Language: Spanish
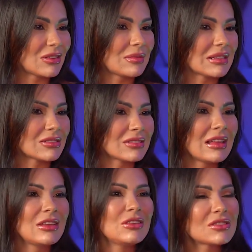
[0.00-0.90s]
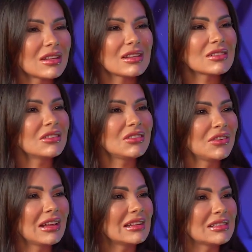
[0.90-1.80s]
hombres, y ustedes son
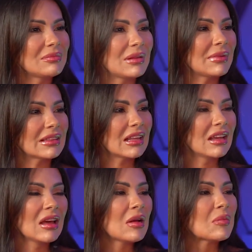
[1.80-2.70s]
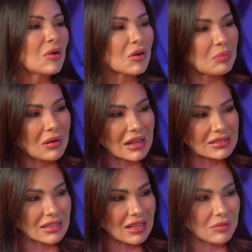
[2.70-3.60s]
infieles simplemente por
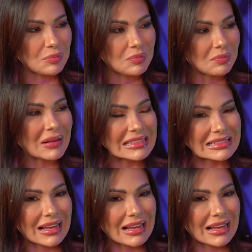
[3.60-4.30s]
placer, más